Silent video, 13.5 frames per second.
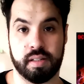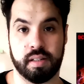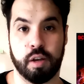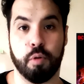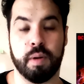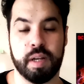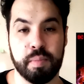que é
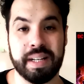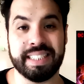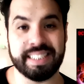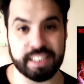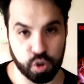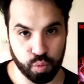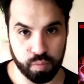uma
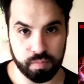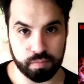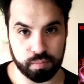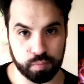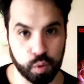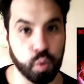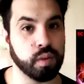animação
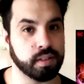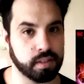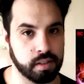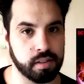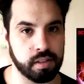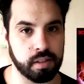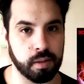do
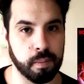Constantine.